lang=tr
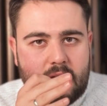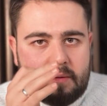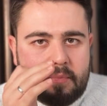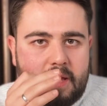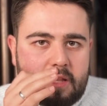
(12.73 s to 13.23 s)

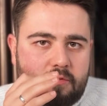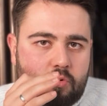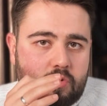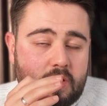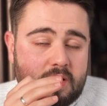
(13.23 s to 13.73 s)
yani bir hedefe
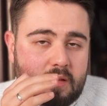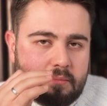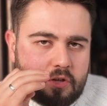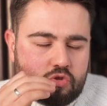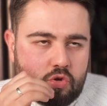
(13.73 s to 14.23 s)

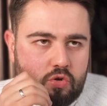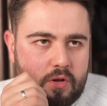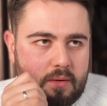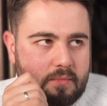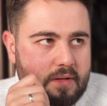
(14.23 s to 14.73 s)
odaklanmak çok
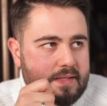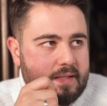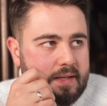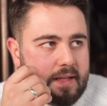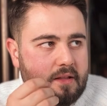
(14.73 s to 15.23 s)
önemli.
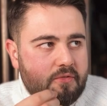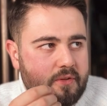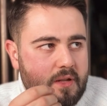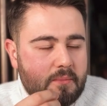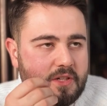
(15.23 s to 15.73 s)
Senin
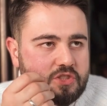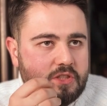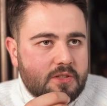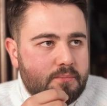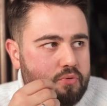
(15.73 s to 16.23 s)
hedefinle
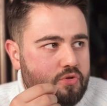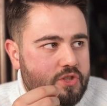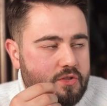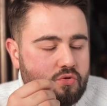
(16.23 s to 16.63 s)
başladığın projeyi